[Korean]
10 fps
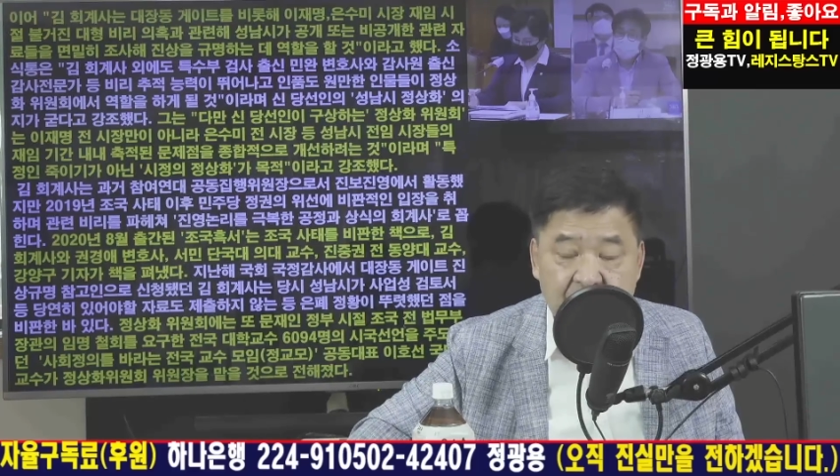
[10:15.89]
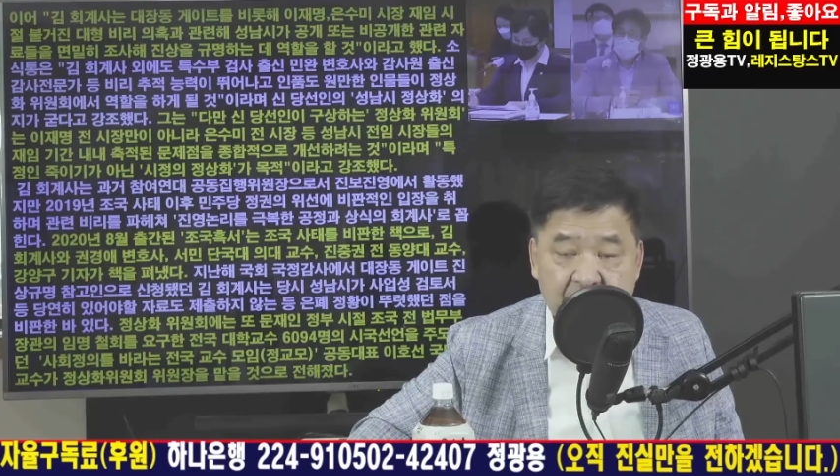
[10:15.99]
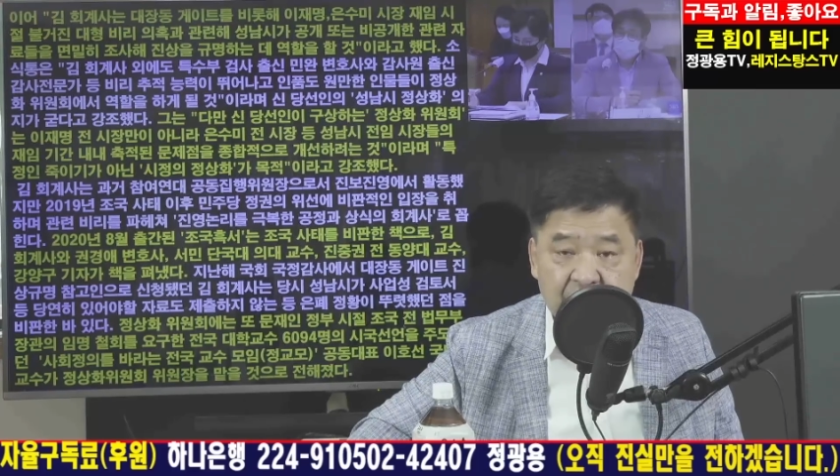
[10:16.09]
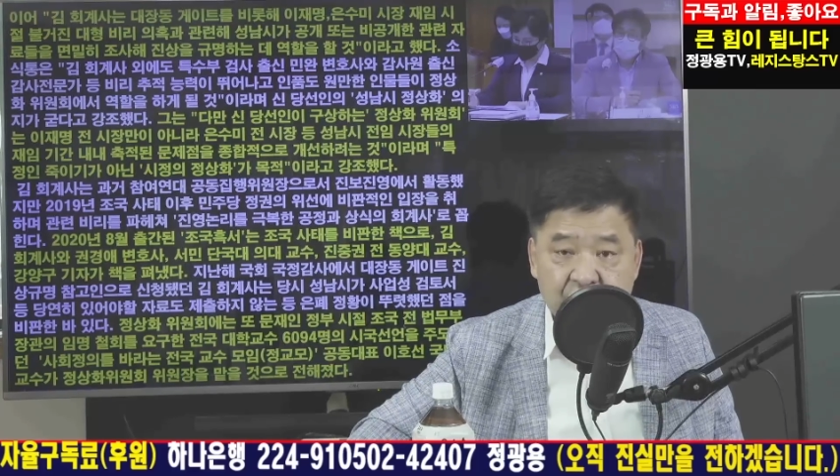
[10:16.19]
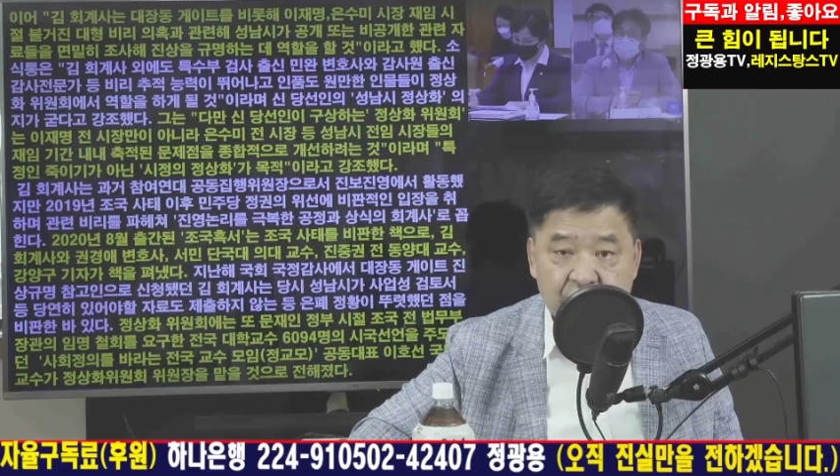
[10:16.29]

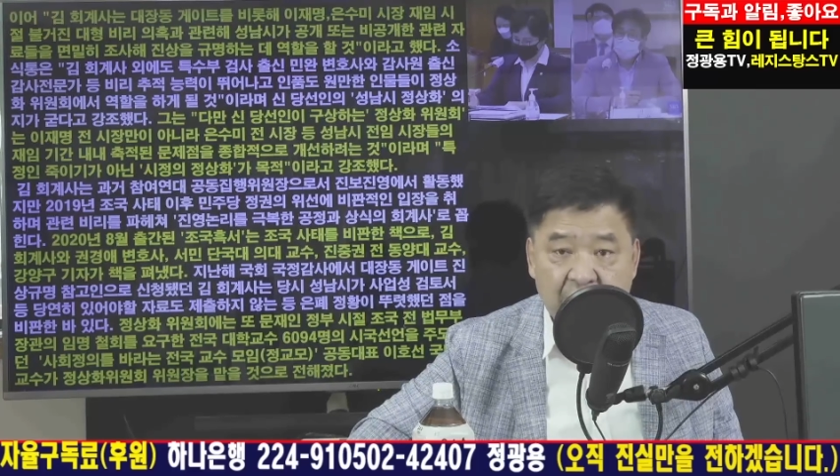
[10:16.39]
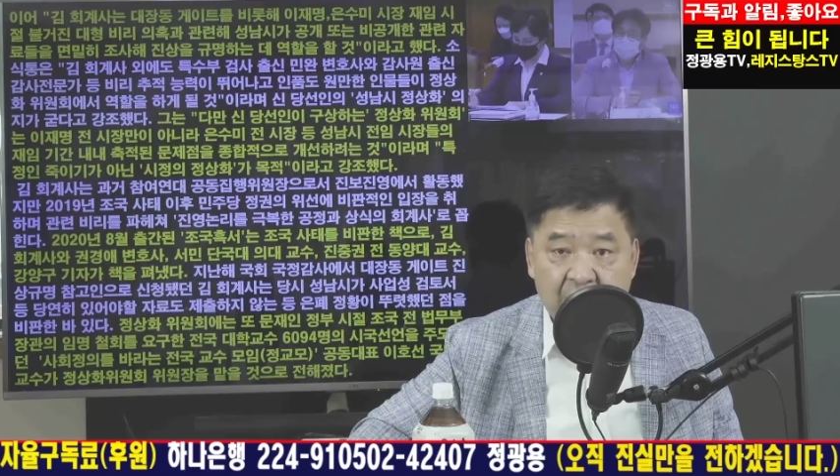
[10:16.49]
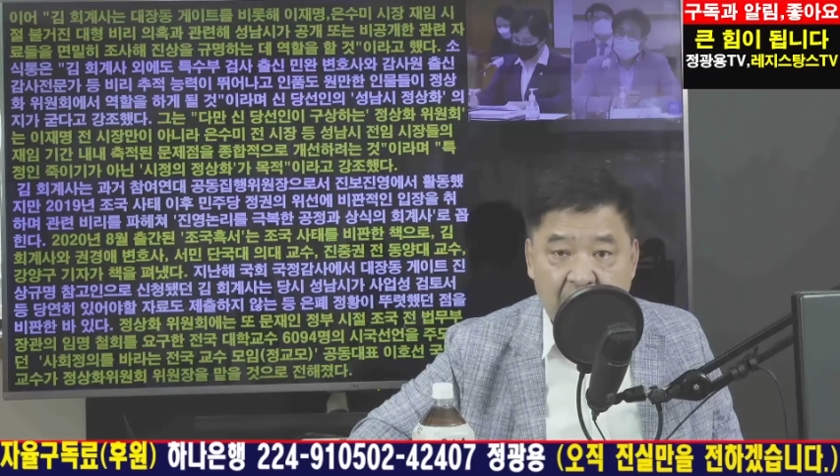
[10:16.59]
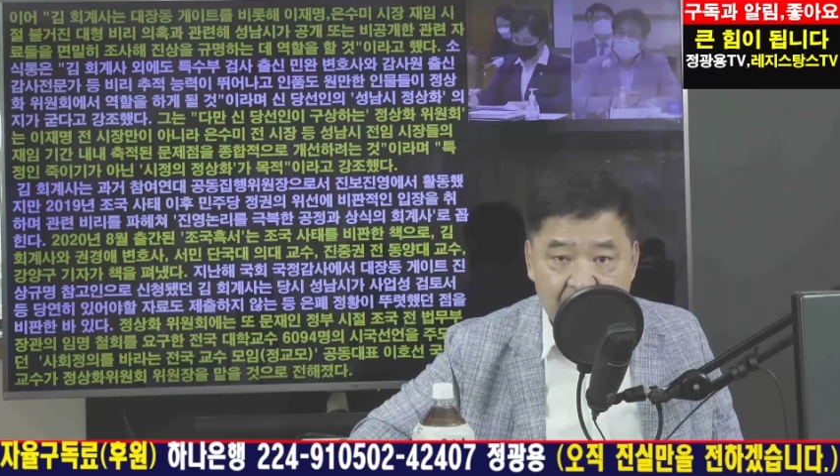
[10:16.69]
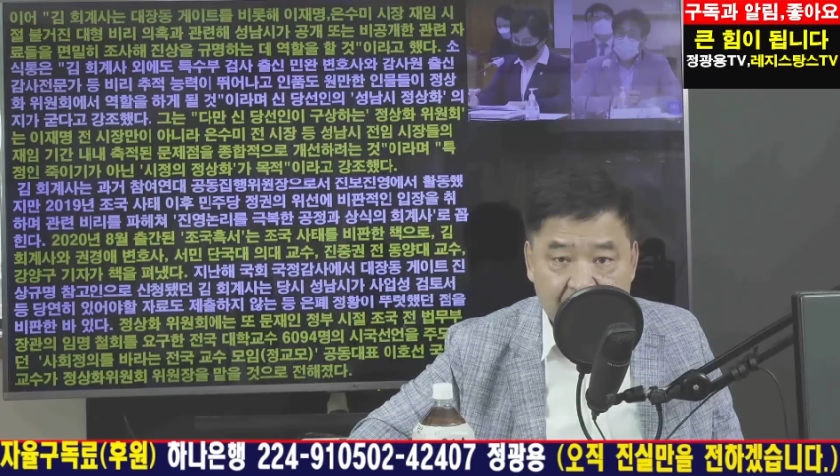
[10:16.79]
이렇게 조사를
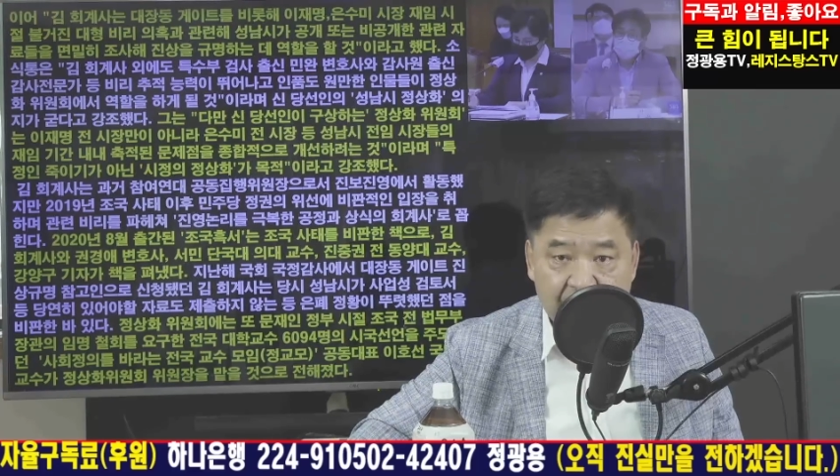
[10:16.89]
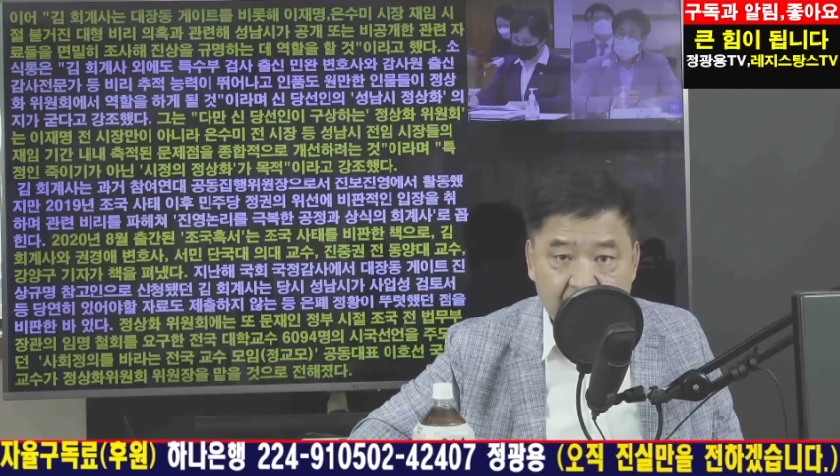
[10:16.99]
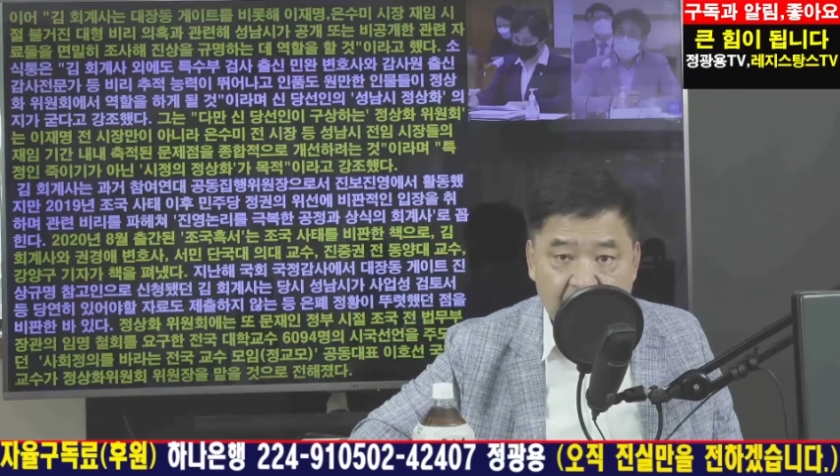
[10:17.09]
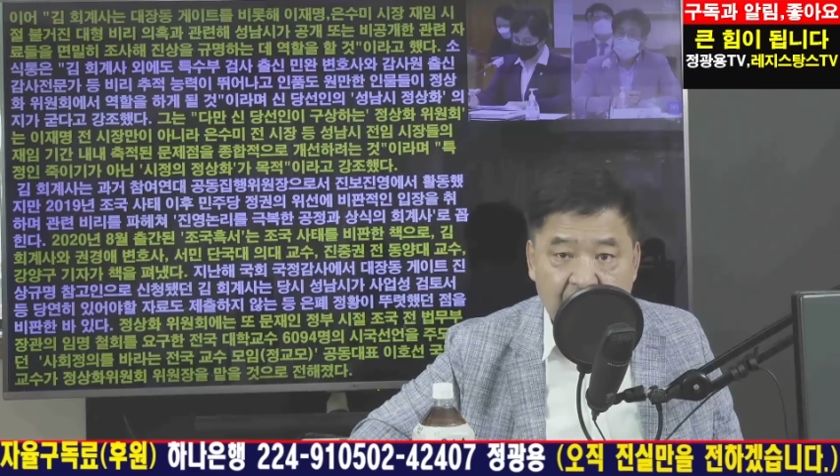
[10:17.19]
하면